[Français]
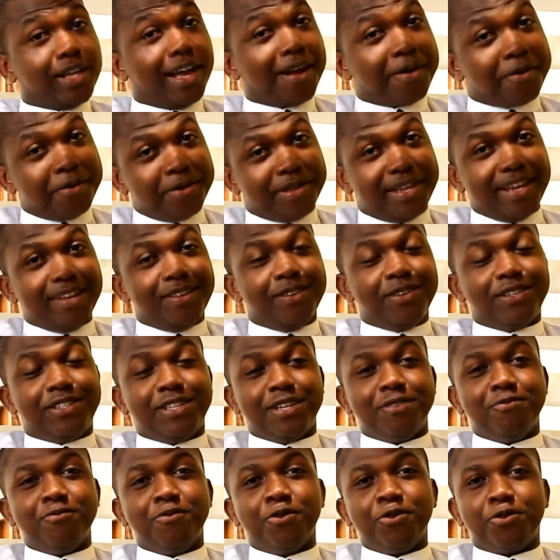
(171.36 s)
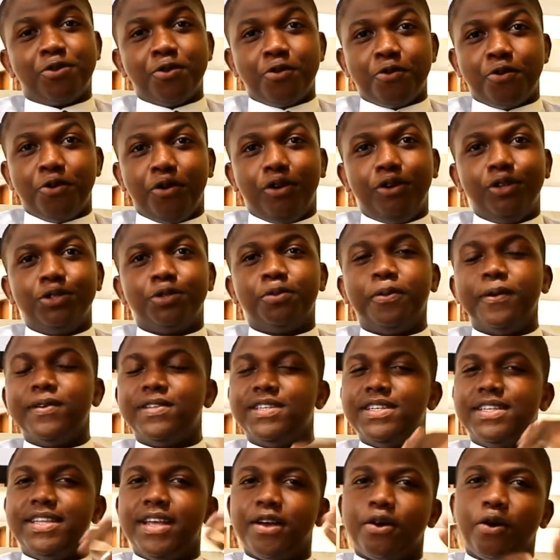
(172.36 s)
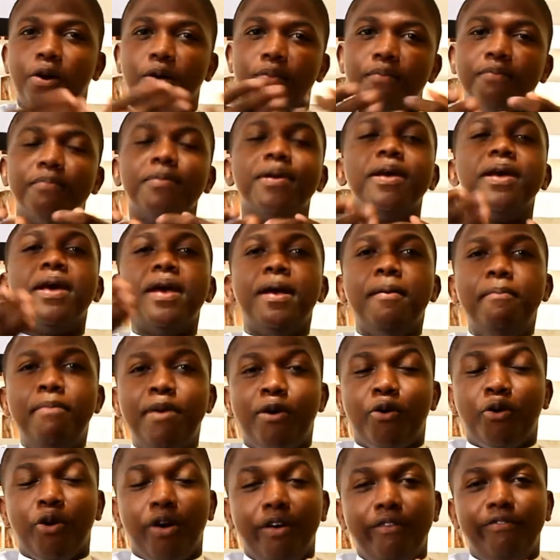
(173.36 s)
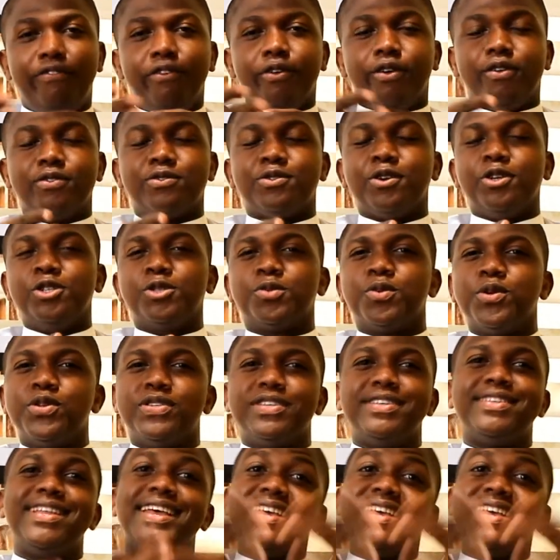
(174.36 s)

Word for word: Juste à côté de chez Nouveau Togo, je peux citer comme micro-influenceur, je peux